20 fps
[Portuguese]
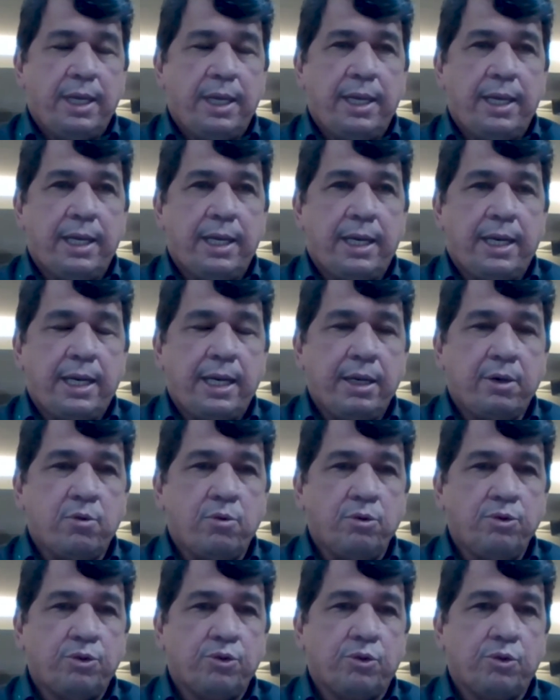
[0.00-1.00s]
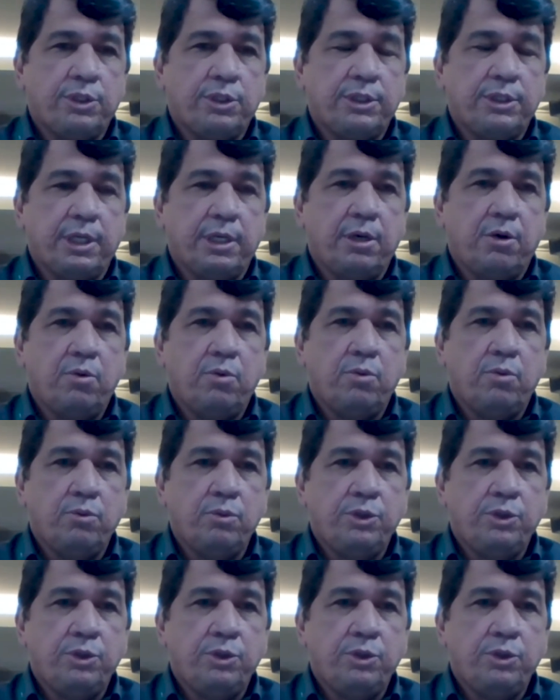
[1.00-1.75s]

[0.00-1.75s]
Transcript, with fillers: era a reconstrução